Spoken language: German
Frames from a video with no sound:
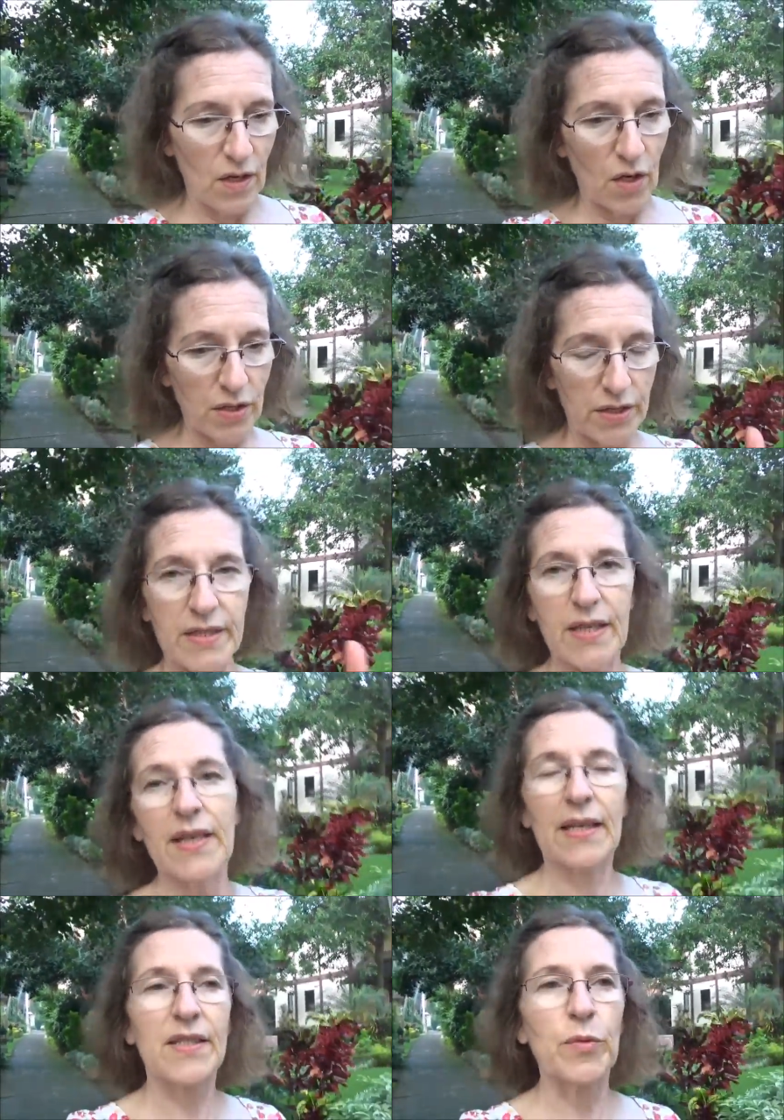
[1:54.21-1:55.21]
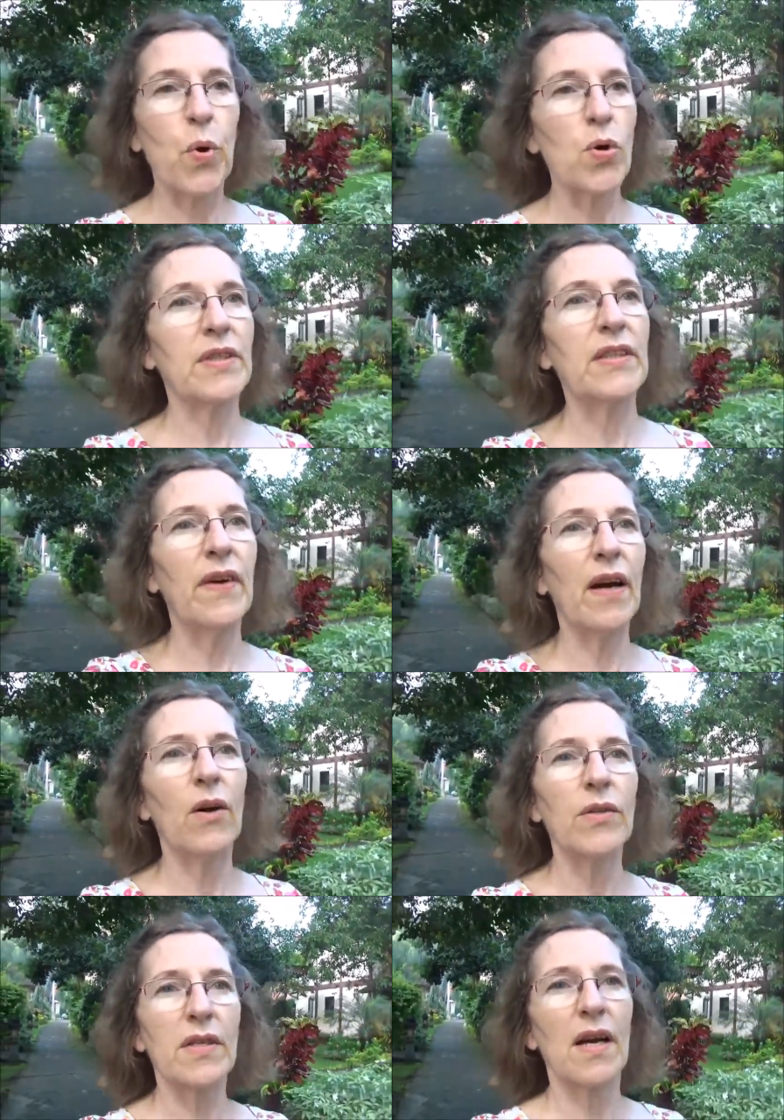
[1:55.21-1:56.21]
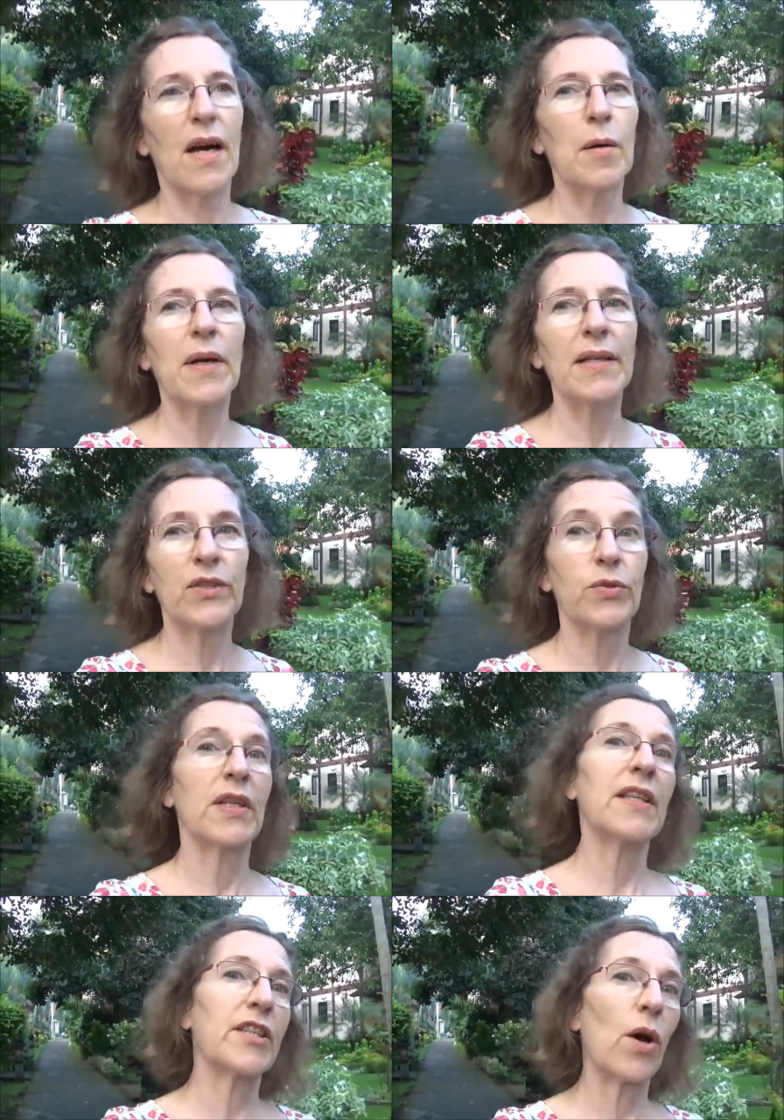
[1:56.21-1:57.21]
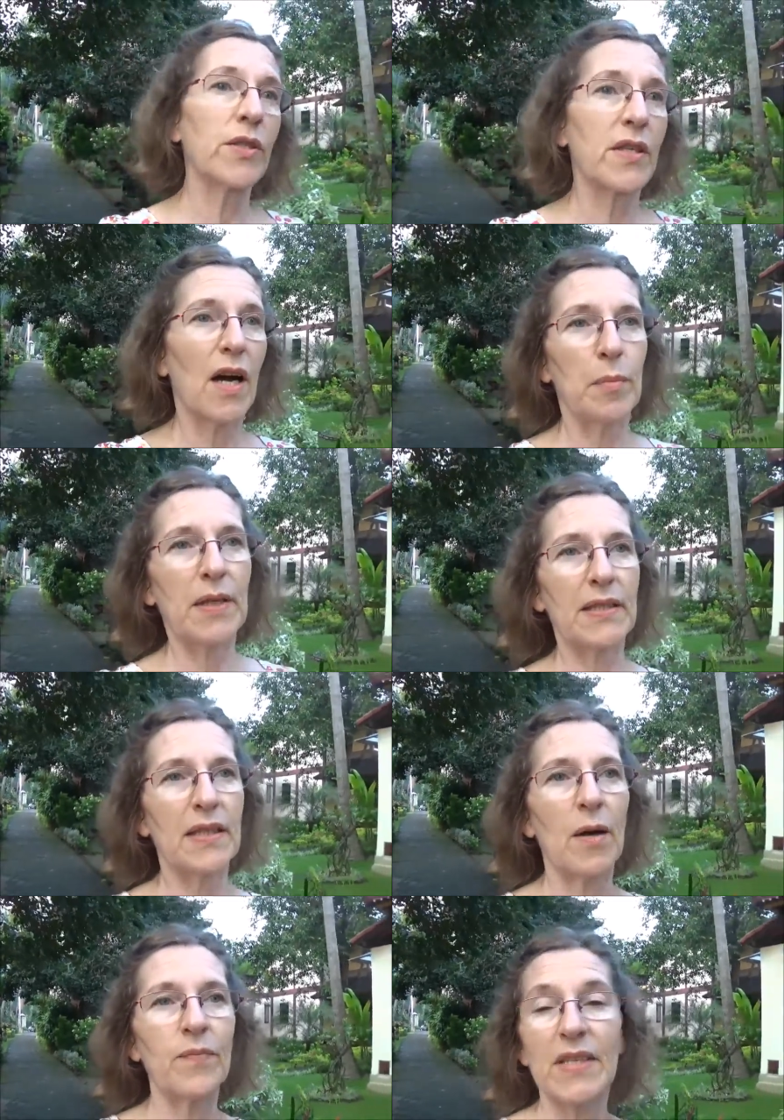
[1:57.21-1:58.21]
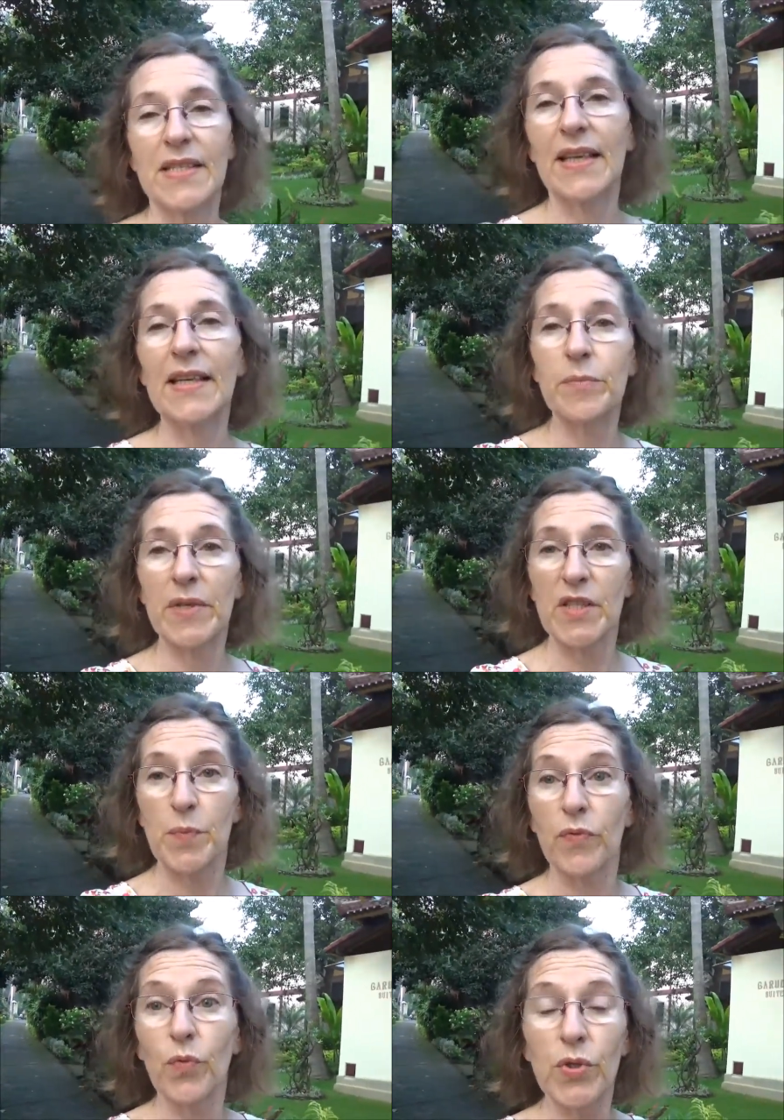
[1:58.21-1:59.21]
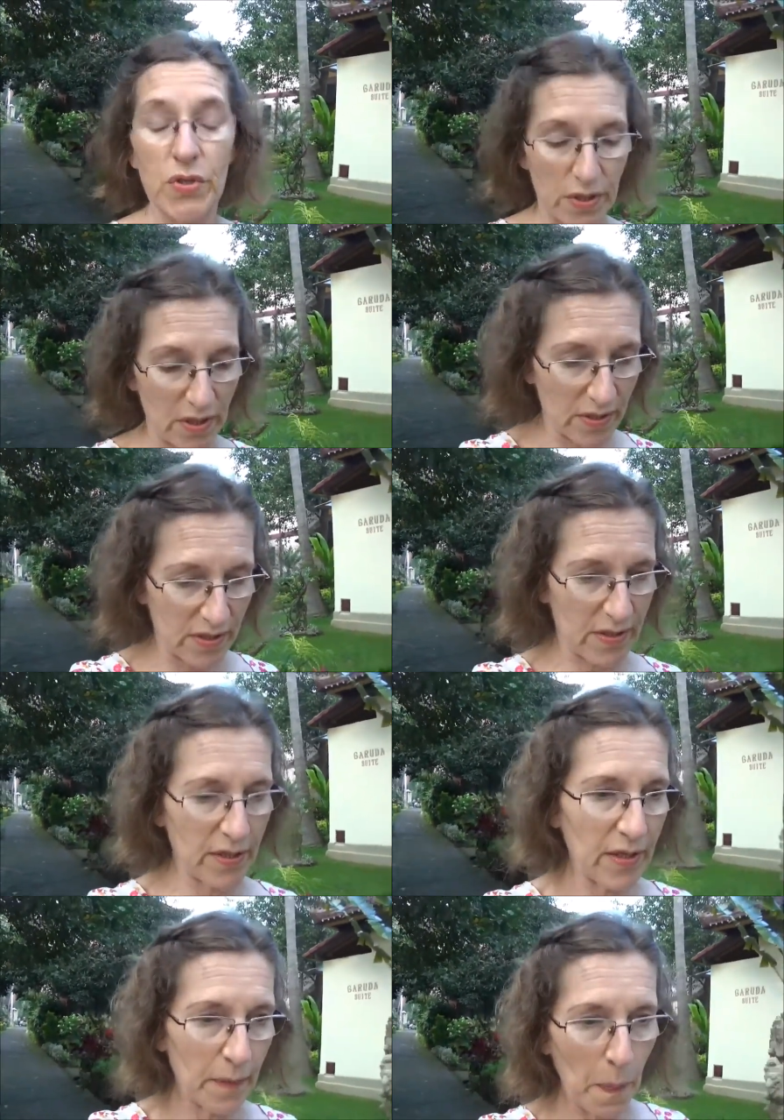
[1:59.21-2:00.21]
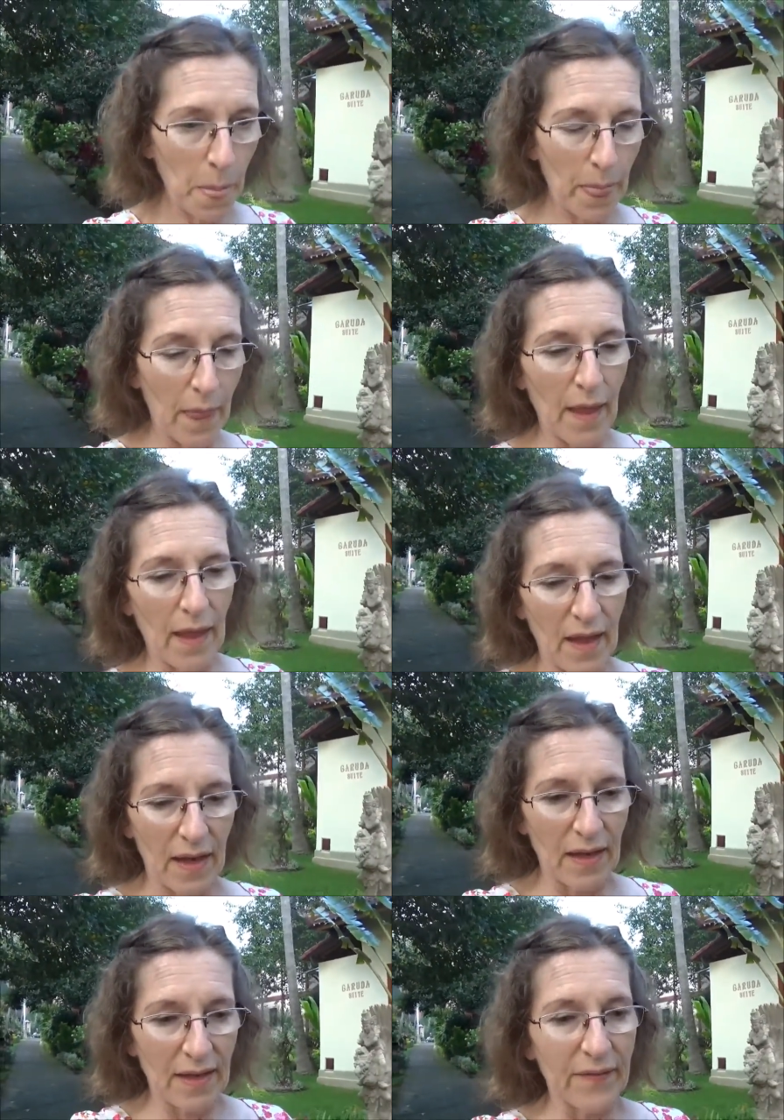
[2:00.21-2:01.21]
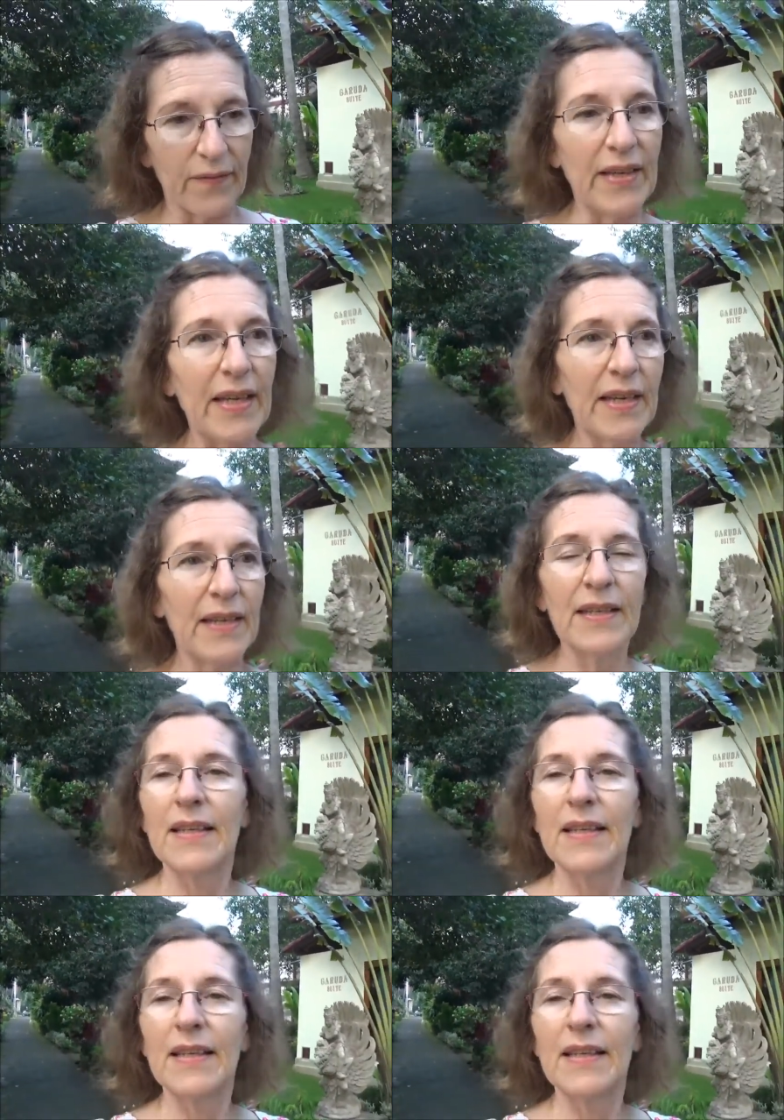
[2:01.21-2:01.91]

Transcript: Und der nächste Punkt, den wir rausgearbeitet oder nicht rausgearbeitet haben, was jedem jetzt bewusst ist, wie